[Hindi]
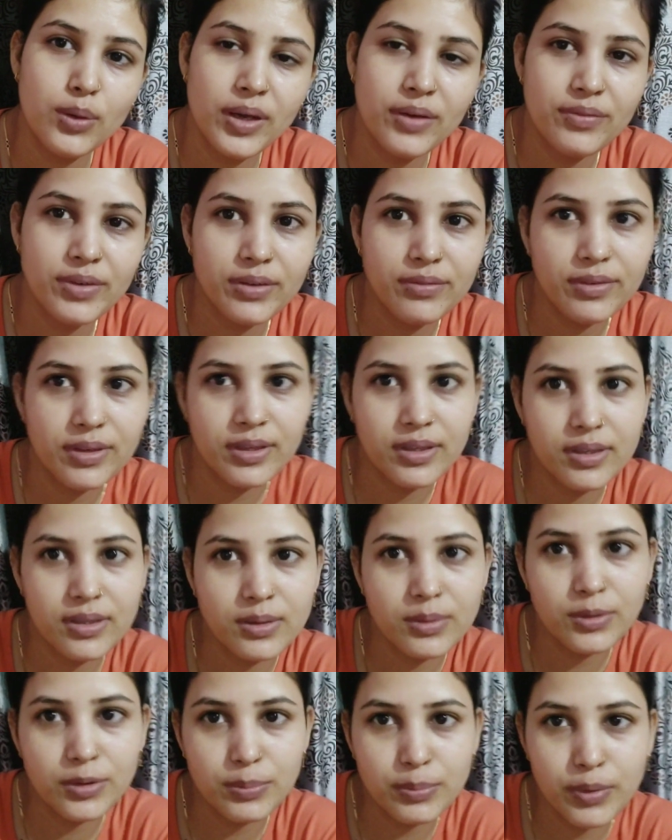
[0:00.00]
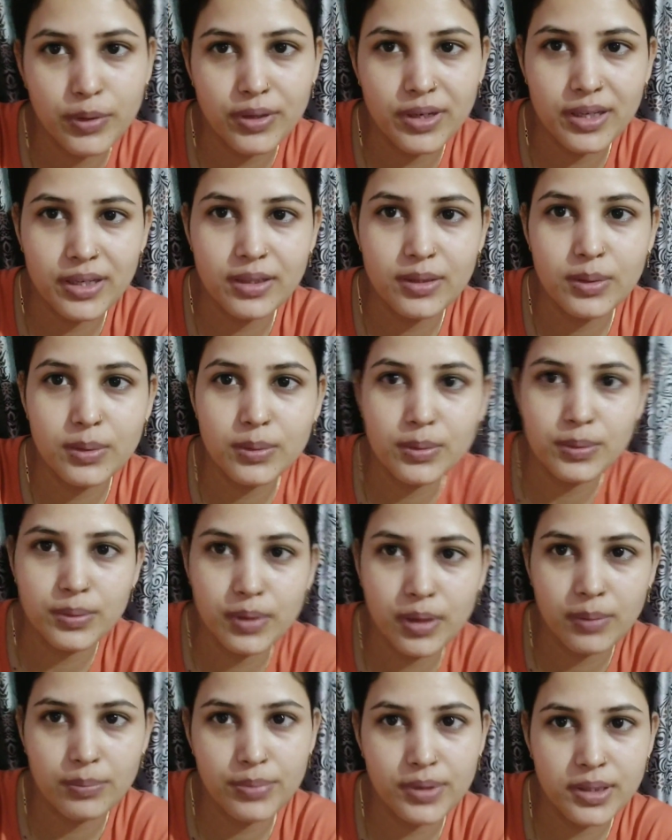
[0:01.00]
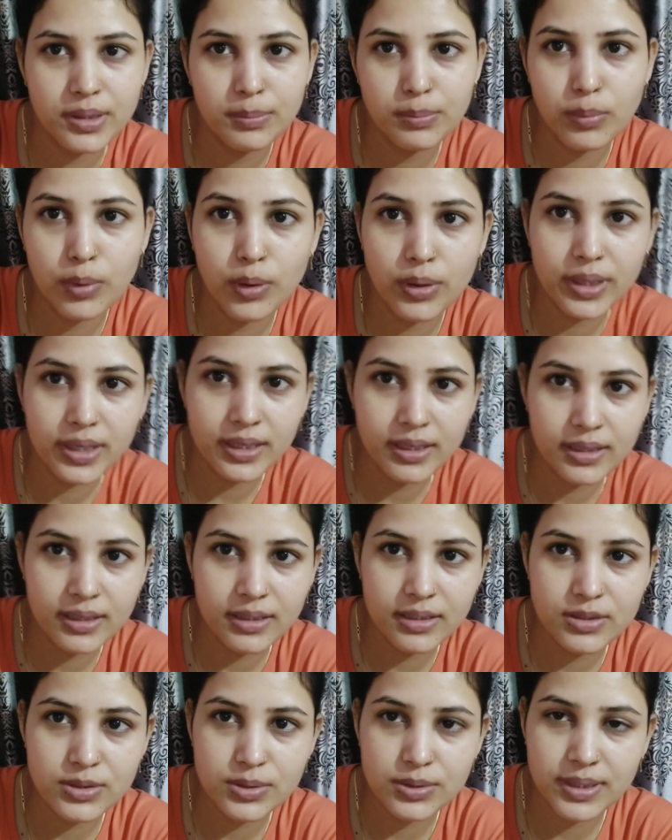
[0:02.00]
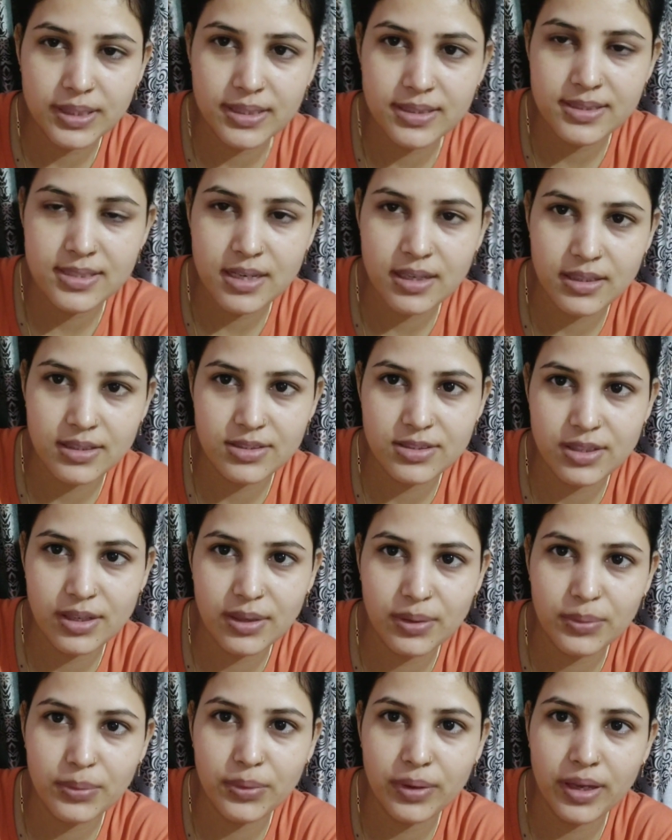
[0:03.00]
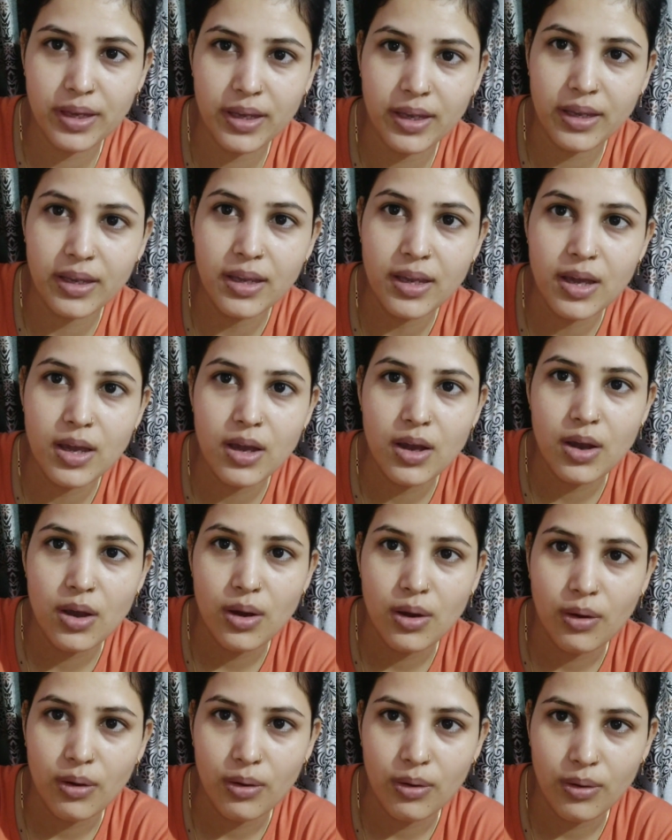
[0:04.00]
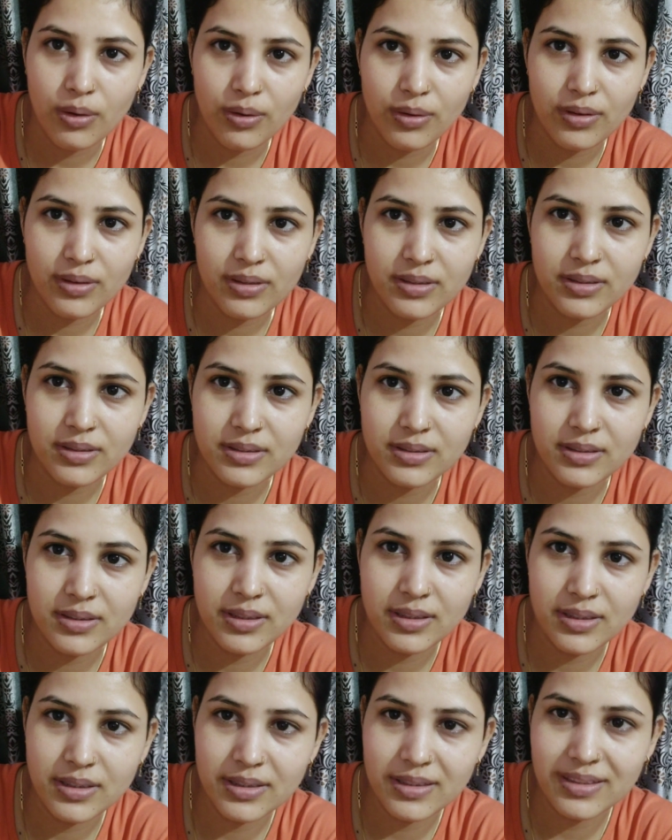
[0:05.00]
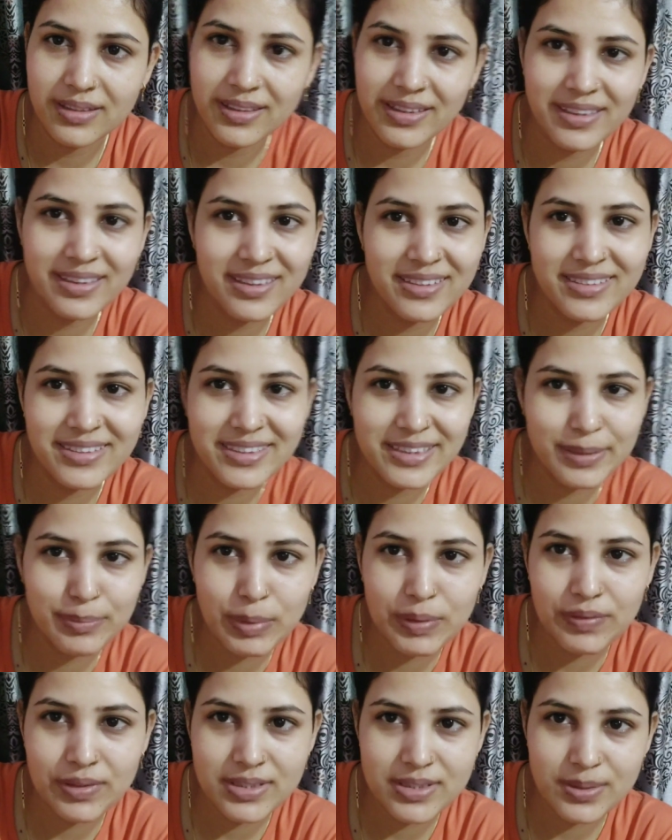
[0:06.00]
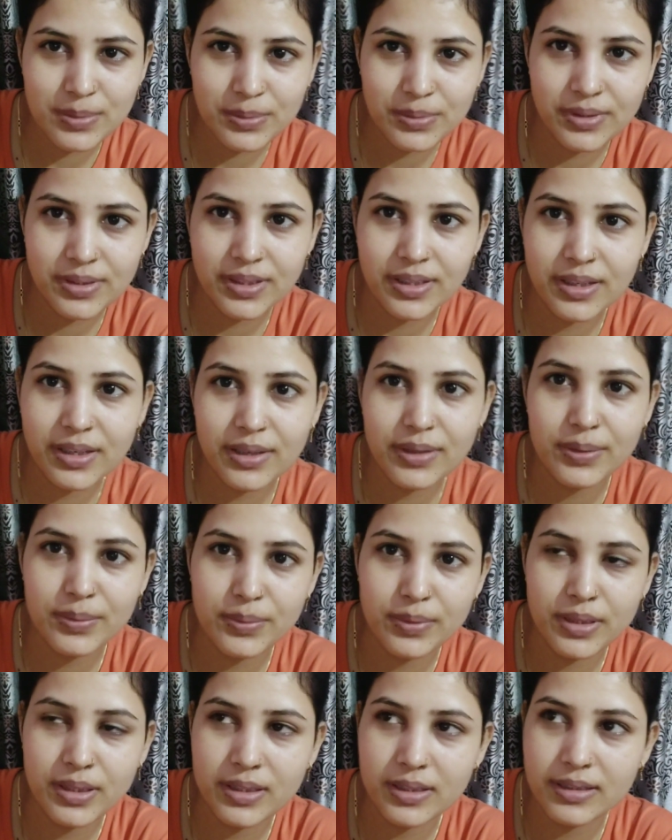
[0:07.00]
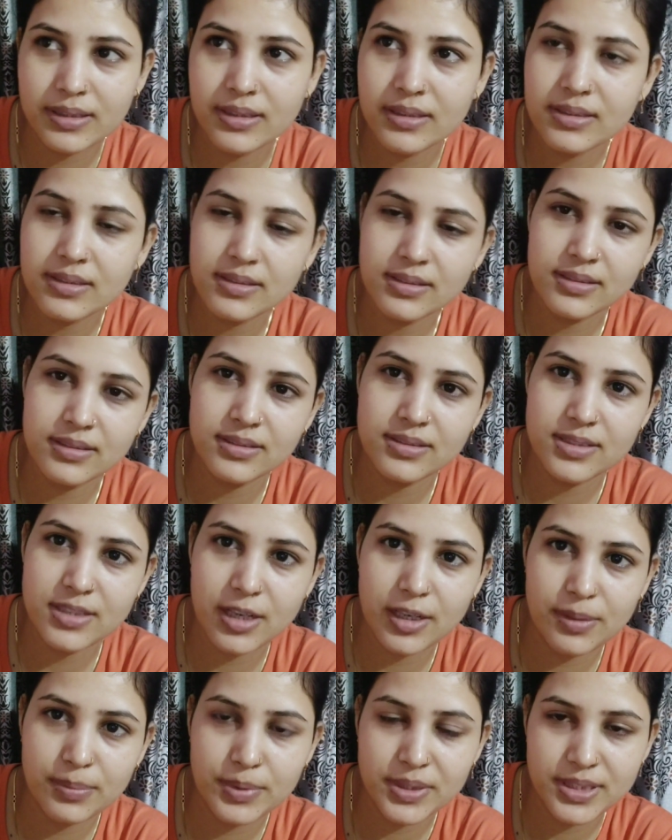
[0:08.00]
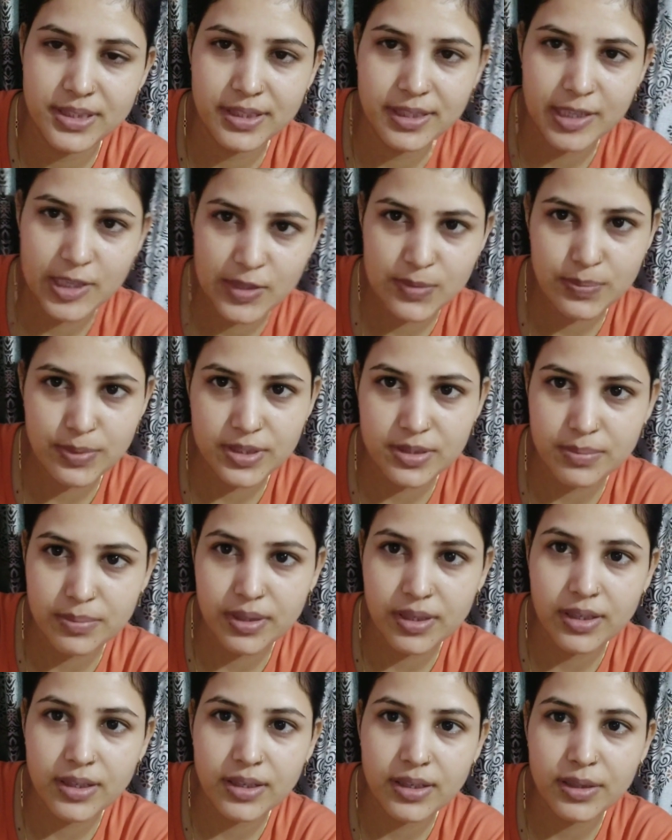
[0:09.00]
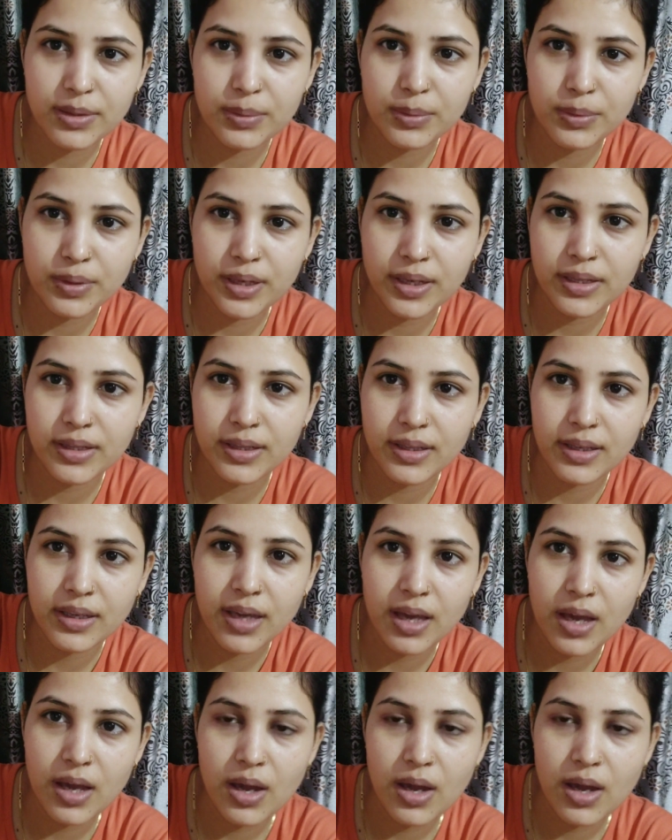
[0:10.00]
एवरीवन गुड मॉर्निंग तो अभी मॉर्निंग के जो है साढ़े चार हो गए हैं और इतने जल्दी मैं वैसे उठती नहीं हूँ लेकिन चार बजे के आसपास मेरी नींद खुल गई थी